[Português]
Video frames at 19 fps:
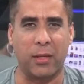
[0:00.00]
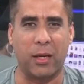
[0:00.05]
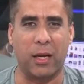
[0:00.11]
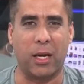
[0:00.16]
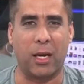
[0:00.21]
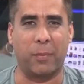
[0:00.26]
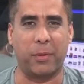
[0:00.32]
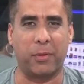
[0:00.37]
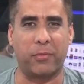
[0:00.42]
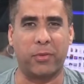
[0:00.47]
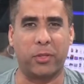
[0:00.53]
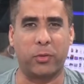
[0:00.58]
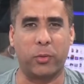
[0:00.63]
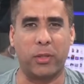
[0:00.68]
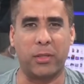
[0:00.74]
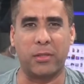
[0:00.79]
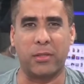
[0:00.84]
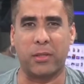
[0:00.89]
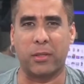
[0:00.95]
a
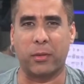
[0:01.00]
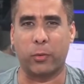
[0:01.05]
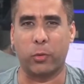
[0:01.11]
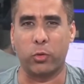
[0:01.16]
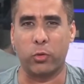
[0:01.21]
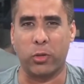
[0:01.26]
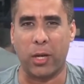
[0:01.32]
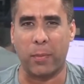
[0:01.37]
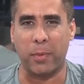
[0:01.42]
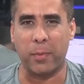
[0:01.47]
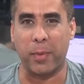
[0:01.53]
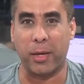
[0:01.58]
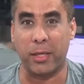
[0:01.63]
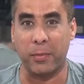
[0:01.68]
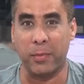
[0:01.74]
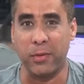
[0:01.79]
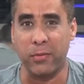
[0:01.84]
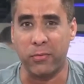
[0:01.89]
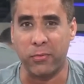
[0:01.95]
Prefeitura de Santa Cruz do
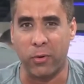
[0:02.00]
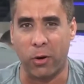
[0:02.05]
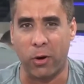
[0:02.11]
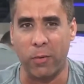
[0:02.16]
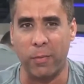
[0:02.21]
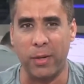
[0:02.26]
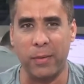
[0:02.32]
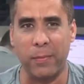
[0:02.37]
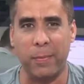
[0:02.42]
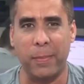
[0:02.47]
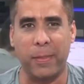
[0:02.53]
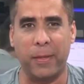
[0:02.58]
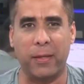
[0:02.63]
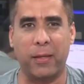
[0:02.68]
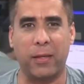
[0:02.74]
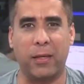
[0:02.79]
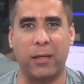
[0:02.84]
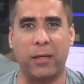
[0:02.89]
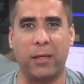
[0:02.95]
Capibaribe informa
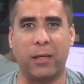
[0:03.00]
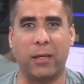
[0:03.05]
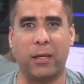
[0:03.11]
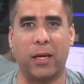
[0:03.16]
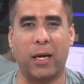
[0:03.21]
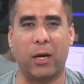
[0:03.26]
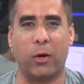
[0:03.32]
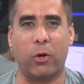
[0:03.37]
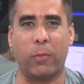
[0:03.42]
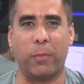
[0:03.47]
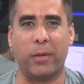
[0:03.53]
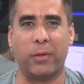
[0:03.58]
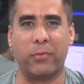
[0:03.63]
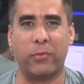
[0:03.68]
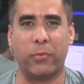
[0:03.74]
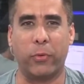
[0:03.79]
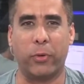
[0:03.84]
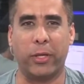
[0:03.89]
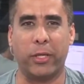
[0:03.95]
que a obra
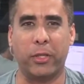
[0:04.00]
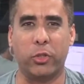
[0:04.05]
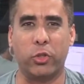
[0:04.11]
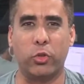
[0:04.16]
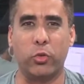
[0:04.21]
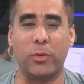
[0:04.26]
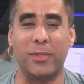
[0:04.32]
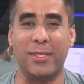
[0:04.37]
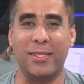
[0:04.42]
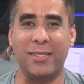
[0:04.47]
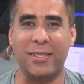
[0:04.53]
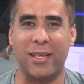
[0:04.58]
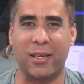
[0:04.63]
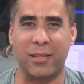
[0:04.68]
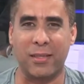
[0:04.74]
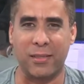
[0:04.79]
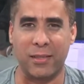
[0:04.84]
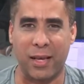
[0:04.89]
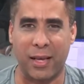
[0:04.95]
foi
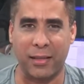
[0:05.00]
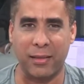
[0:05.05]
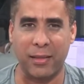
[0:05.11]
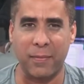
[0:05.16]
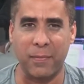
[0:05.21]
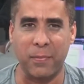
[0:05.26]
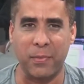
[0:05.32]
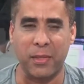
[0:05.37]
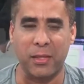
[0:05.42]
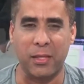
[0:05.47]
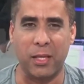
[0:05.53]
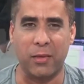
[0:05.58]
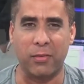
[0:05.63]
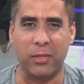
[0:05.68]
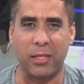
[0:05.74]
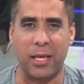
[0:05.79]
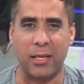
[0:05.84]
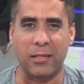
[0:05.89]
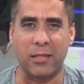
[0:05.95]
judicializada
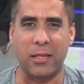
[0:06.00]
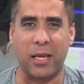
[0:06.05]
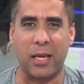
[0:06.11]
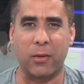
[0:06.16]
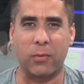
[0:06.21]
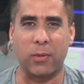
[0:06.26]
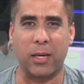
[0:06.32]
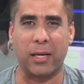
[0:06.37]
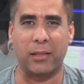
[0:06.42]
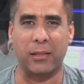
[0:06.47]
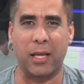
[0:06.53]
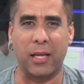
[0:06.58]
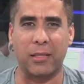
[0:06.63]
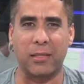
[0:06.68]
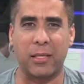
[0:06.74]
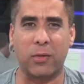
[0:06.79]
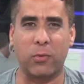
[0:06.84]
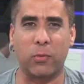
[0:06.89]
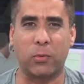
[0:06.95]
devido às
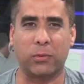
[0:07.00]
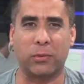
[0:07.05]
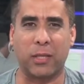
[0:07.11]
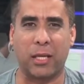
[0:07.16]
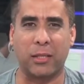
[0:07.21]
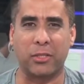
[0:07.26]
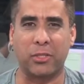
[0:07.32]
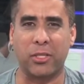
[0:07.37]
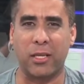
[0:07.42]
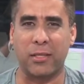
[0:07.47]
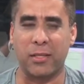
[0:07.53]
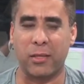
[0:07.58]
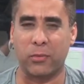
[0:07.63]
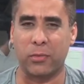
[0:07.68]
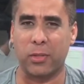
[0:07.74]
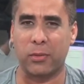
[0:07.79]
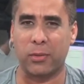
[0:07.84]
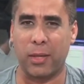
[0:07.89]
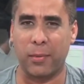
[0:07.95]
irregularidades encontradas na
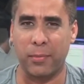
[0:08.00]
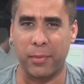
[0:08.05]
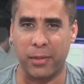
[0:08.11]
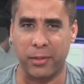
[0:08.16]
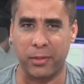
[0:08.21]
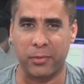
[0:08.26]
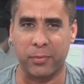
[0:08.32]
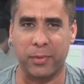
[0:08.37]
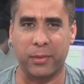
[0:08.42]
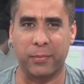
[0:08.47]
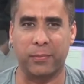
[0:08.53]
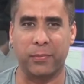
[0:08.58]
execução da mesma.